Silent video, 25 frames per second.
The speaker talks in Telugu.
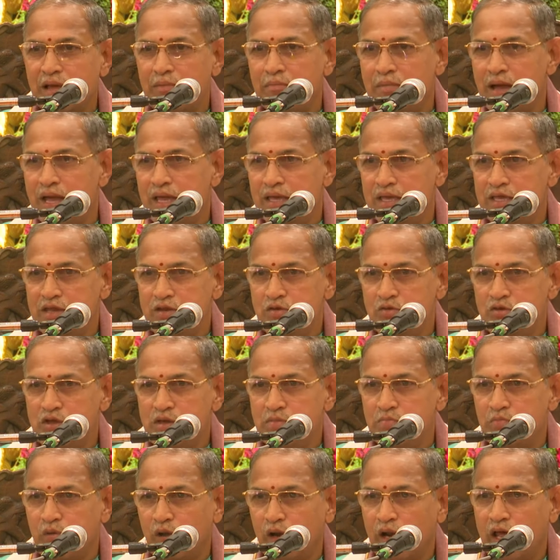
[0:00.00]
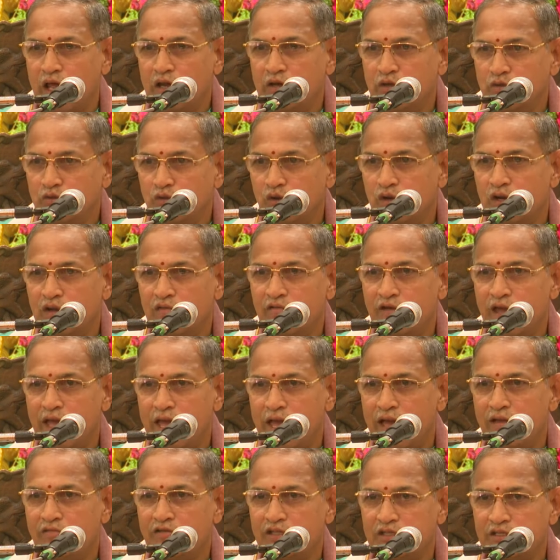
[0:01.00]
అబ్బాయి నువ్వు ఈ పొలాన్ని
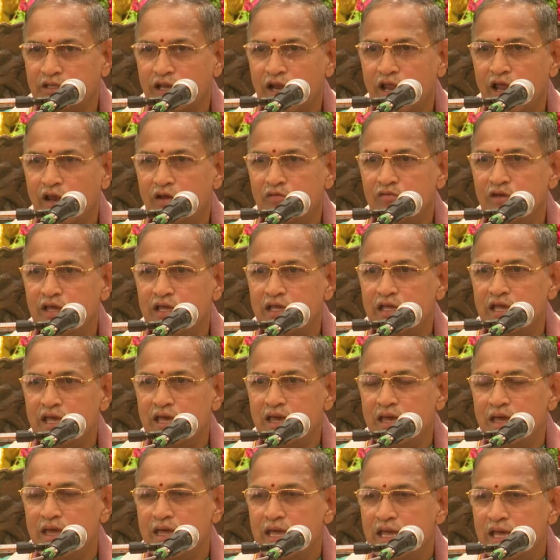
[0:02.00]
దున్నవయా విత్తనాలు వెయ్యి